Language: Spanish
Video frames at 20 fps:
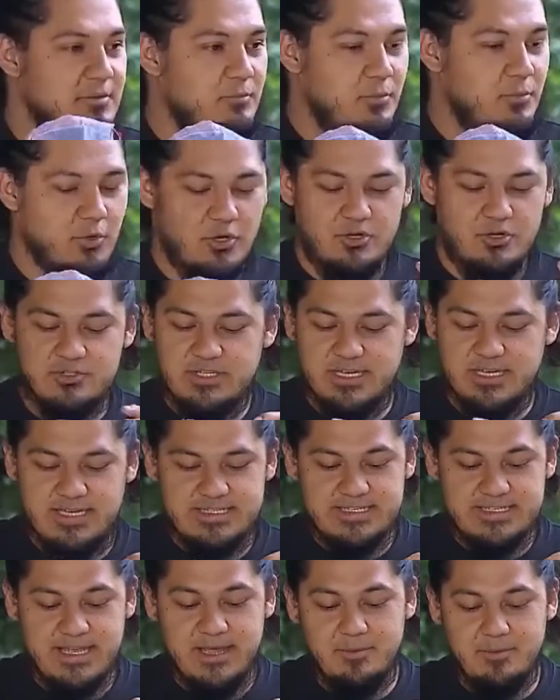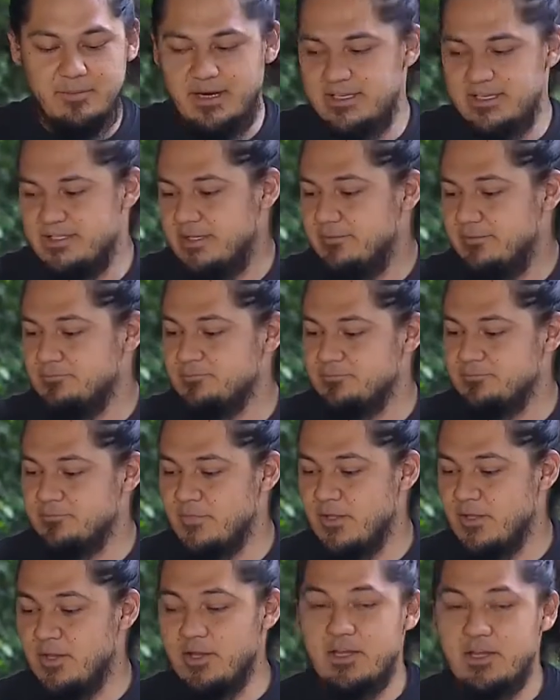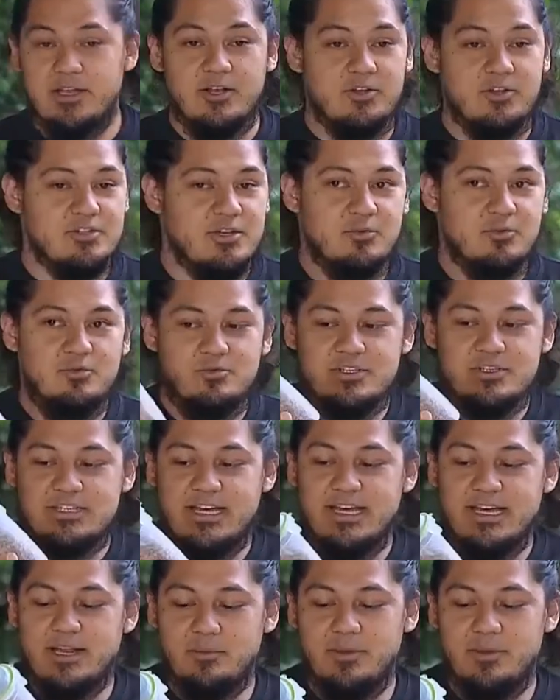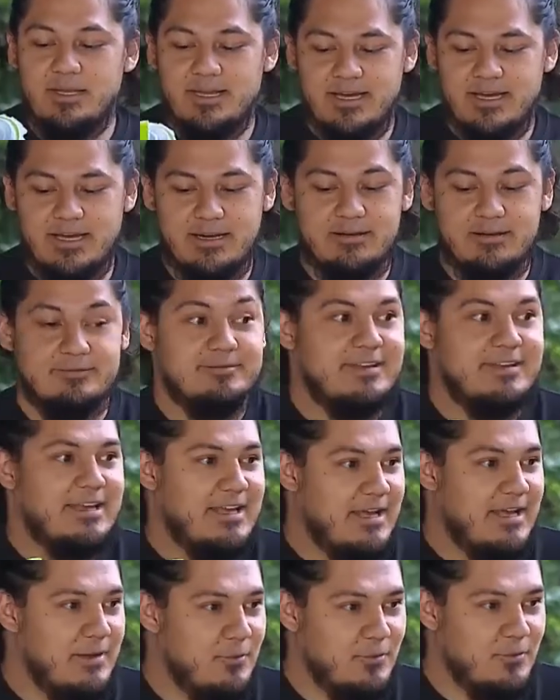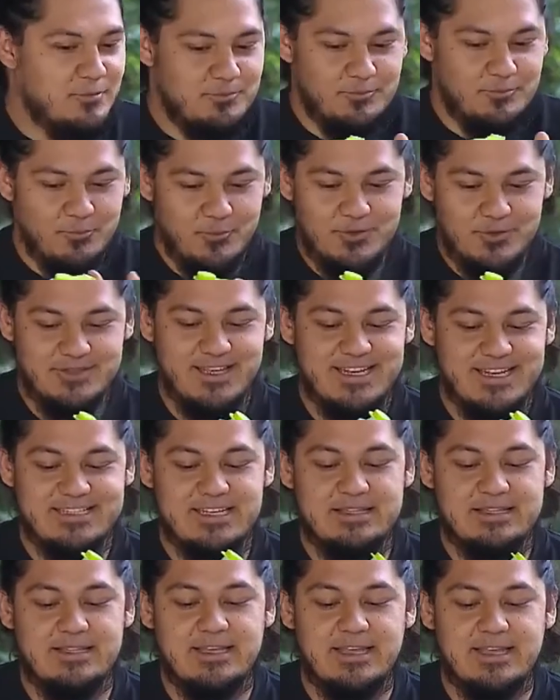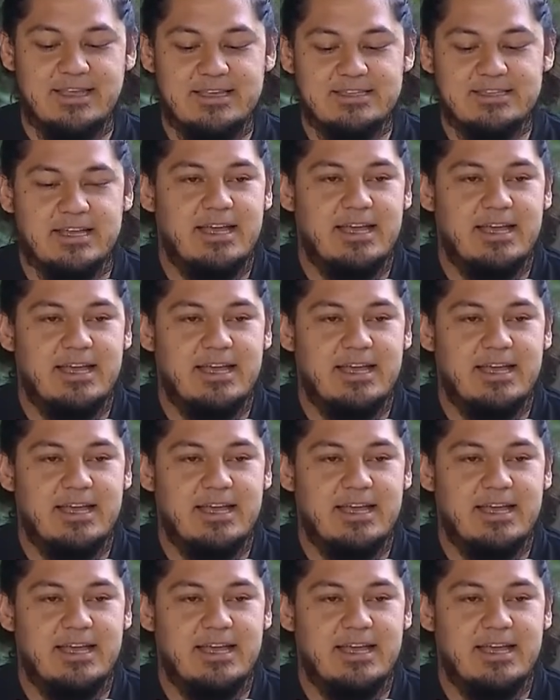sí, porosa, que sea de malla. Lo segundo es a germinar, que muy interesante que